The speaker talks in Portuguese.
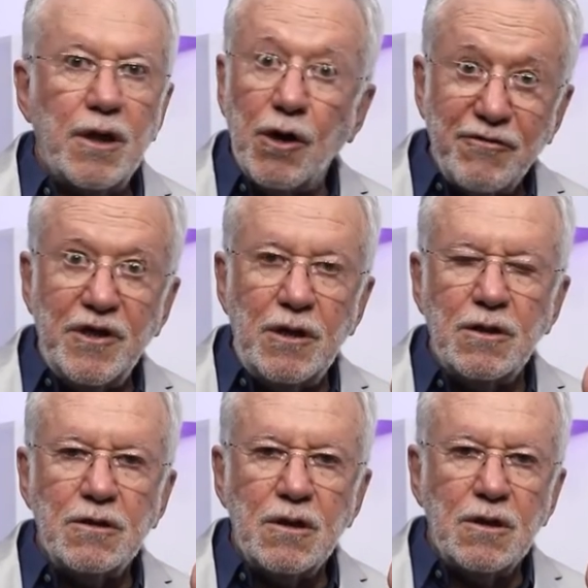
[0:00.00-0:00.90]
Eu
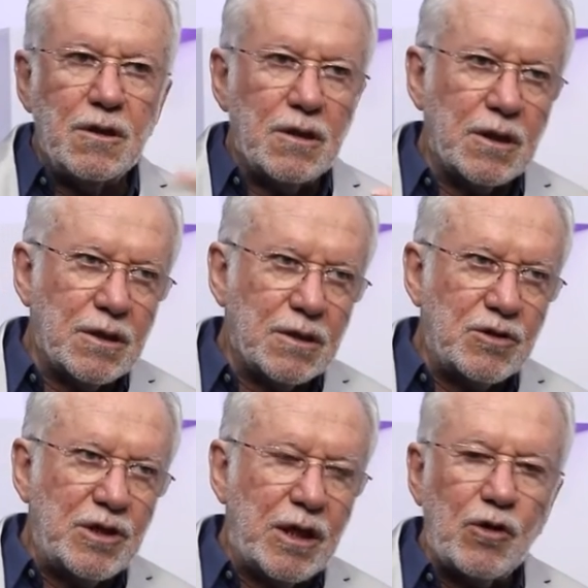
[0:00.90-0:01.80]
vi, eh,
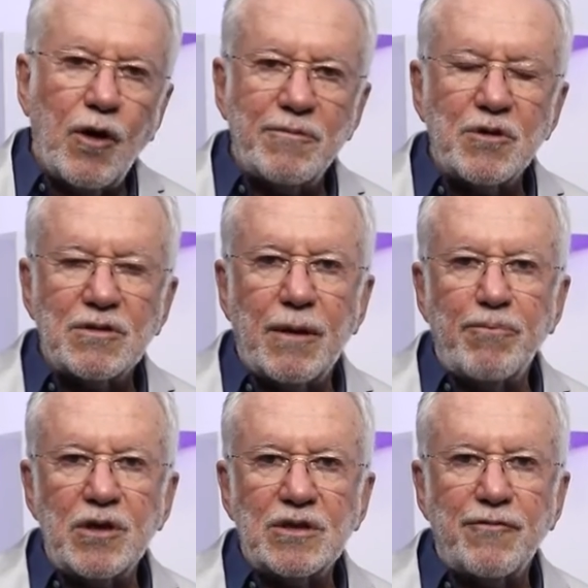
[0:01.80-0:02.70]
de helicóptero da
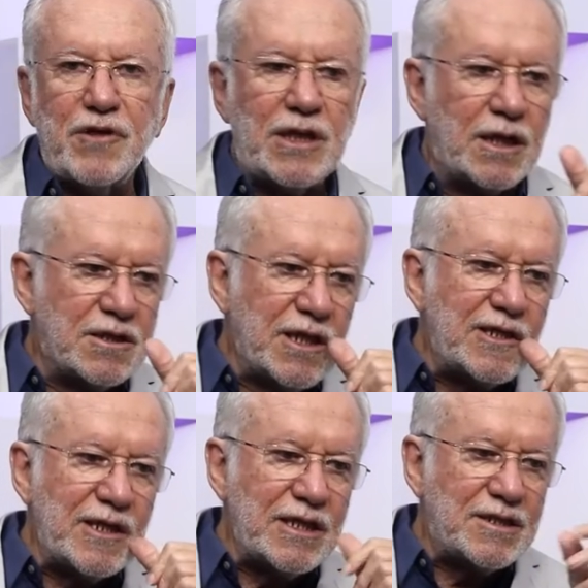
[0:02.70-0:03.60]
Polícia Federal
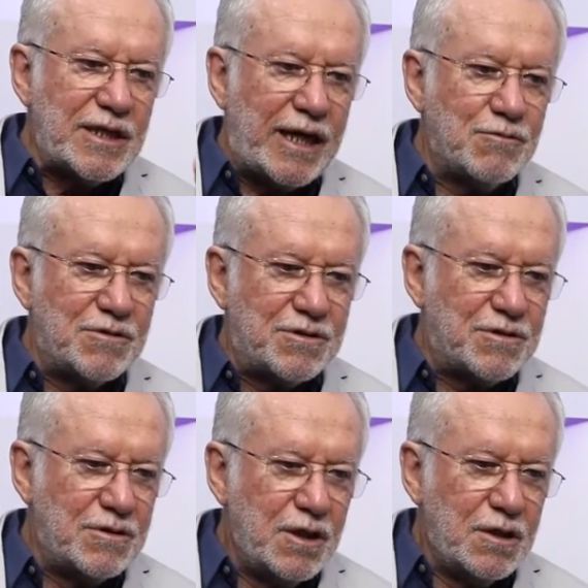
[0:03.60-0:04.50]
serem
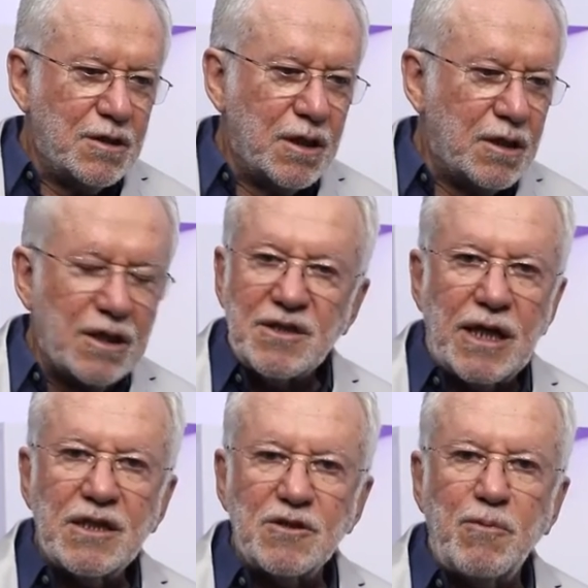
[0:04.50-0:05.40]
lançados eh,
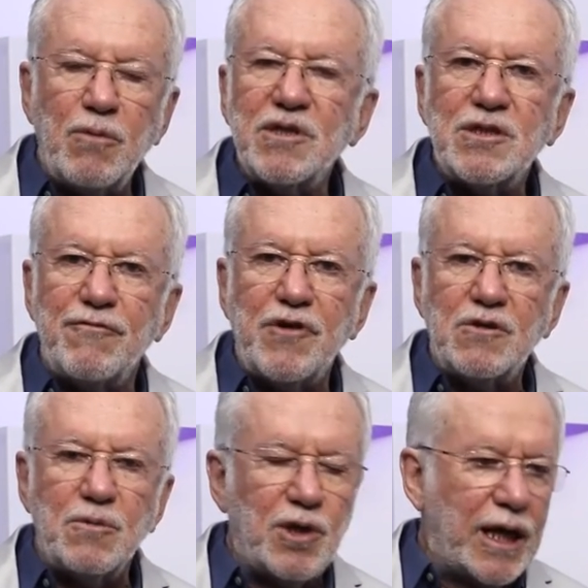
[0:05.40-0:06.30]
lançadas bombas de
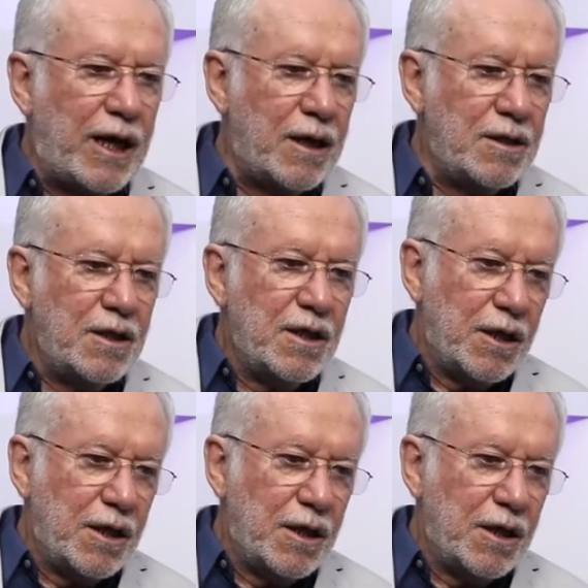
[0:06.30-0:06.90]
efeito moral.